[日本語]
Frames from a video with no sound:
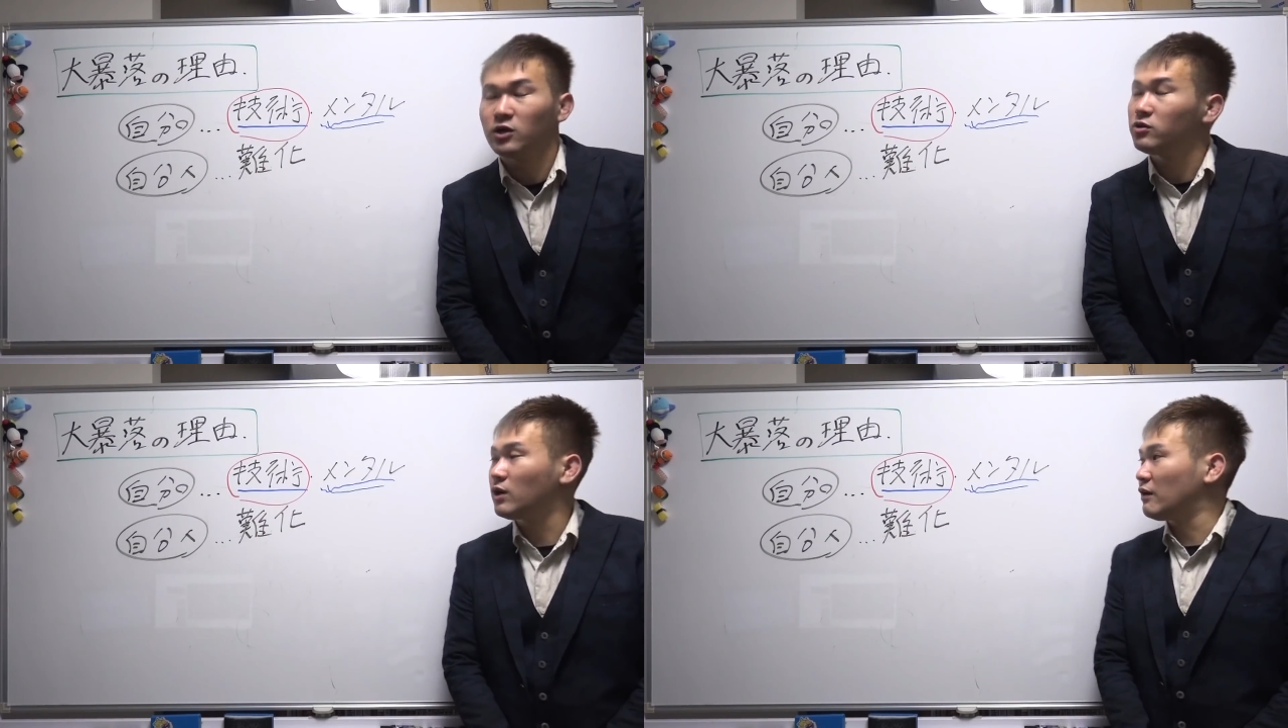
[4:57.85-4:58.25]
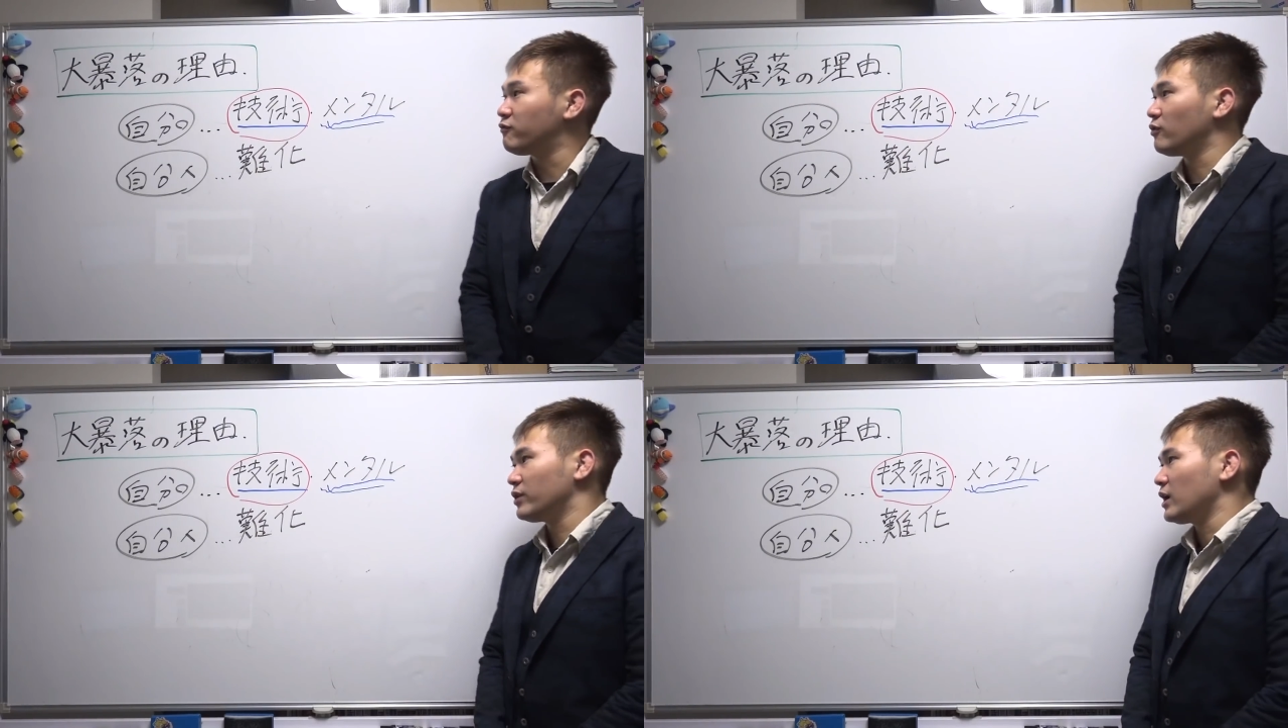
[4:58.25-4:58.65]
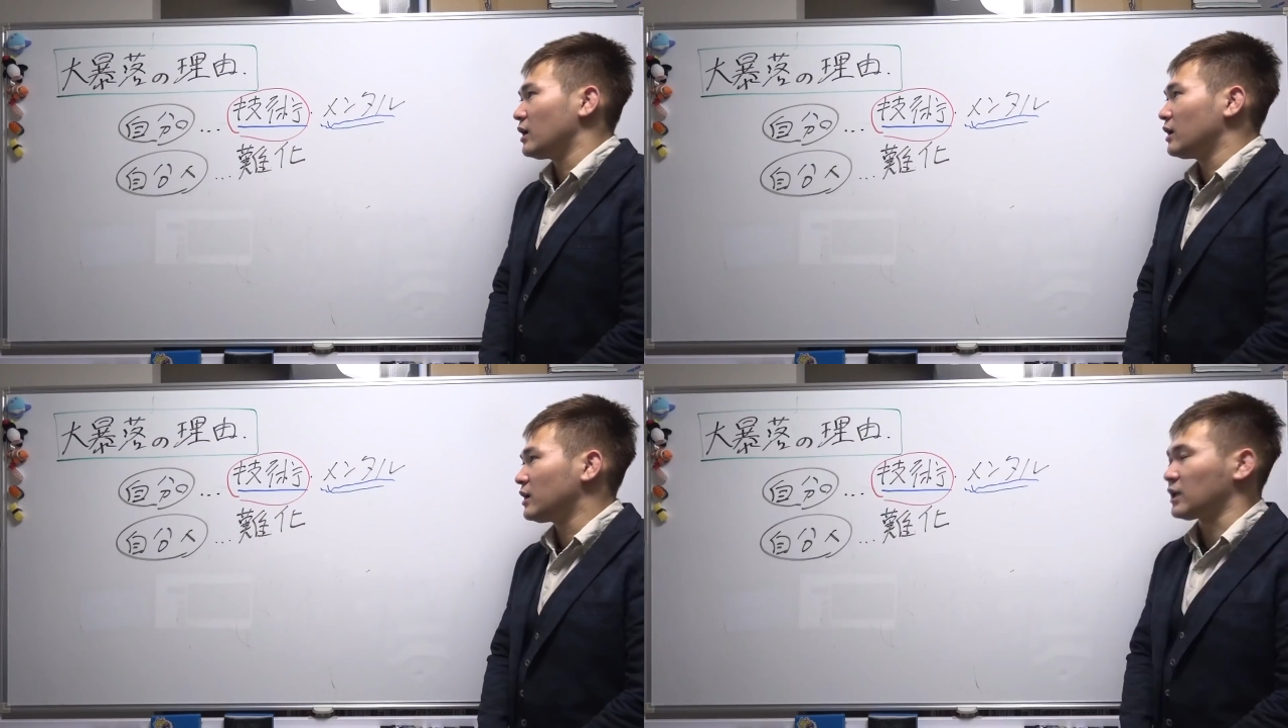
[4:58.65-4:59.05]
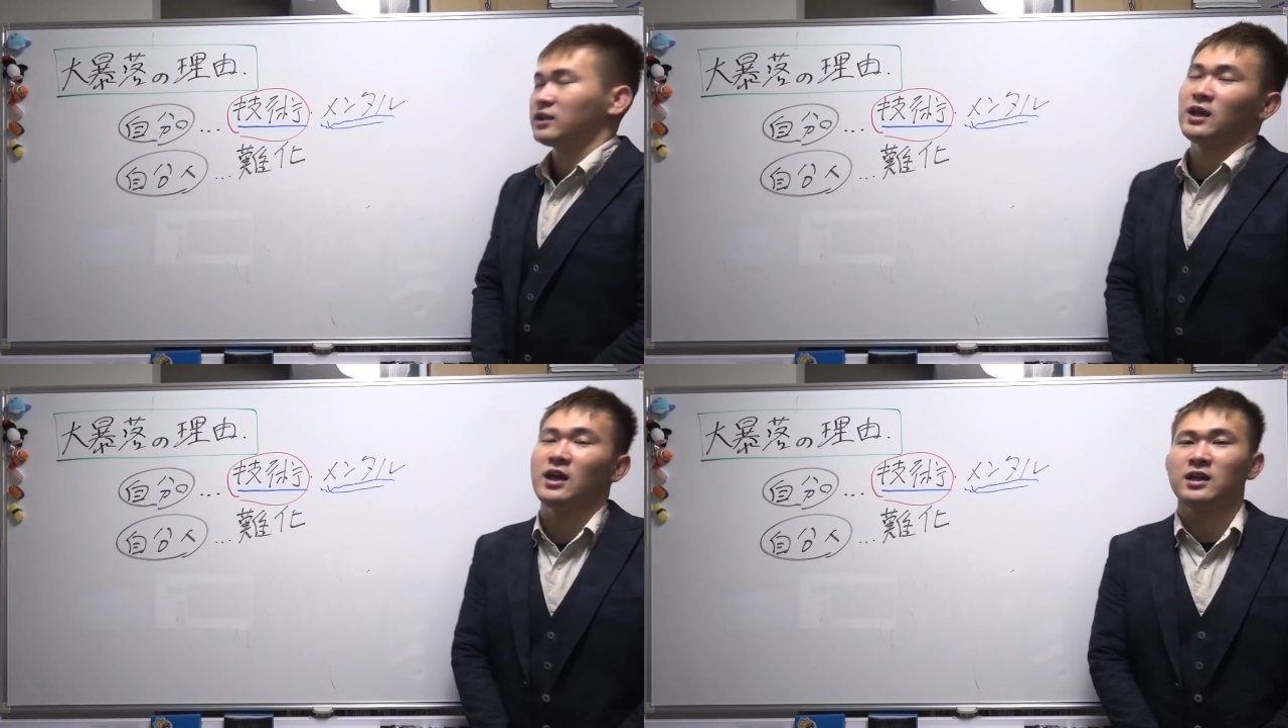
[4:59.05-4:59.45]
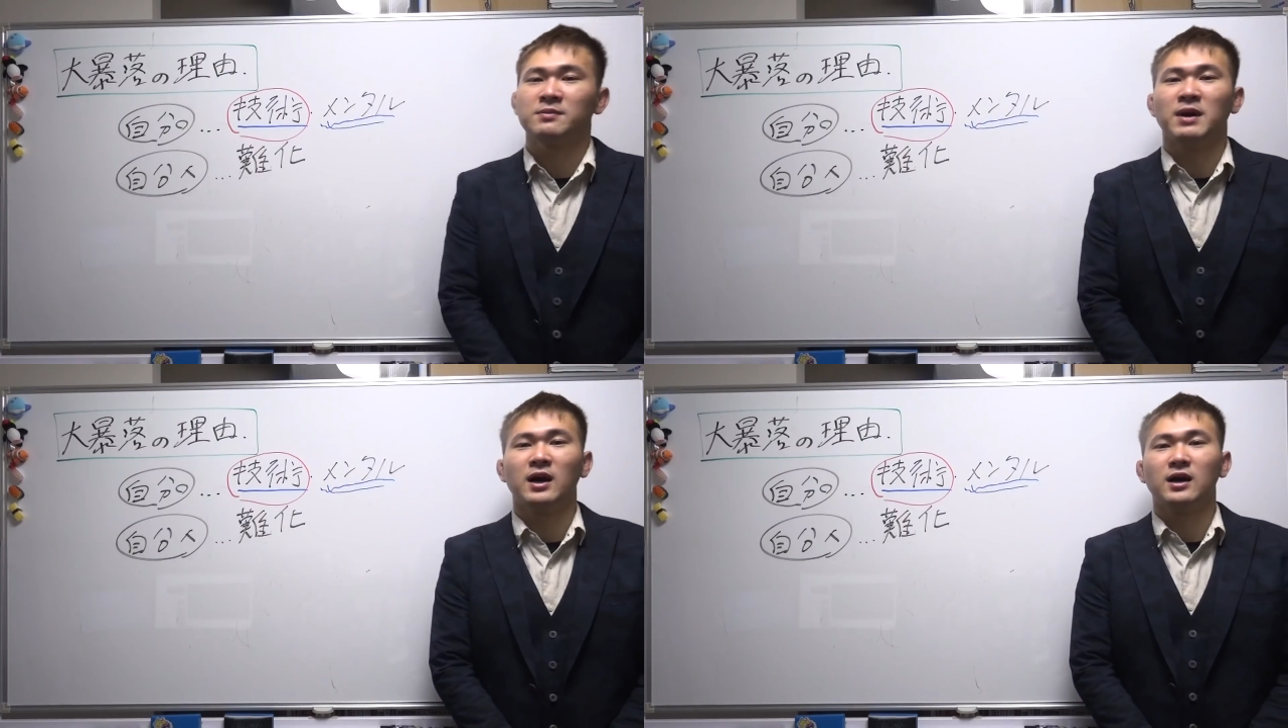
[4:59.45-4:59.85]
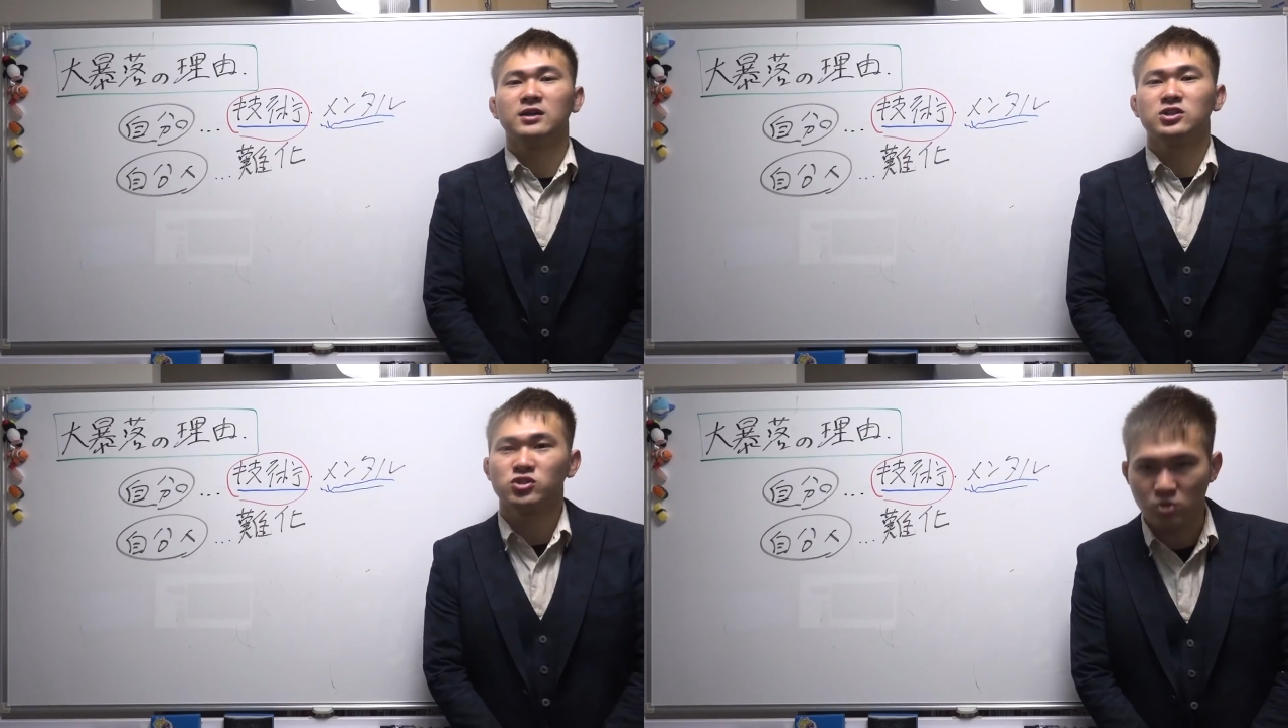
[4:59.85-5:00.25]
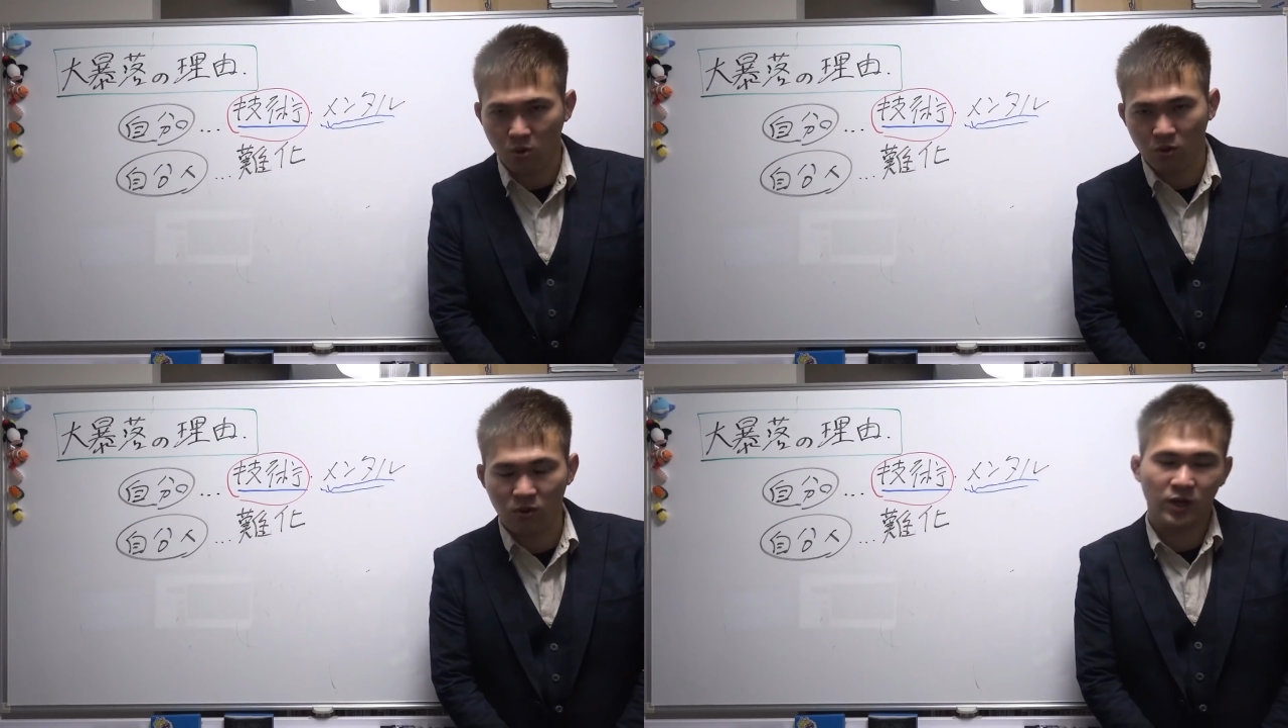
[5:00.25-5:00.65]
いう発想でやっていきましょう。